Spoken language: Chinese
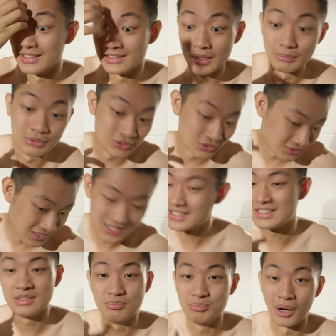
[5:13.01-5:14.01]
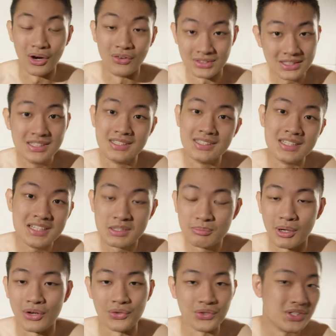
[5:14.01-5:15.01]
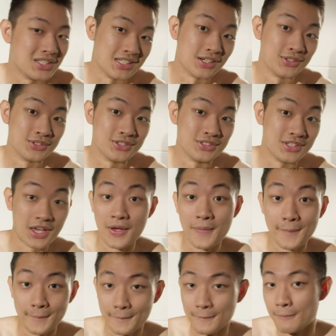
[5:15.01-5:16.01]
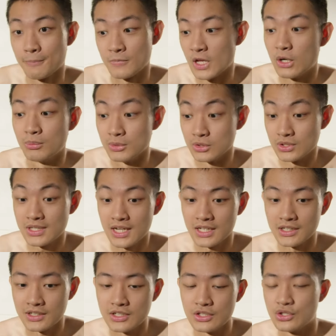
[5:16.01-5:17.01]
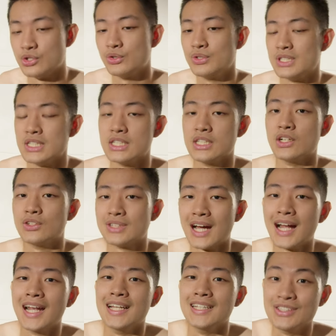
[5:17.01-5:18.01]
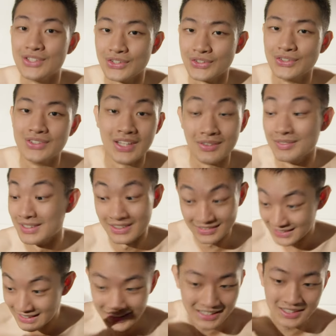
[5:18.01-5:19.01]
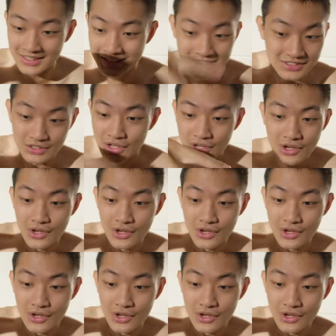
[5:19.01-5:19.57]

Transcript: 他们就一直跑，真的是一直跑一个小时诶，那我们在那里可以休息，然后打篮球，他们又在那里一直。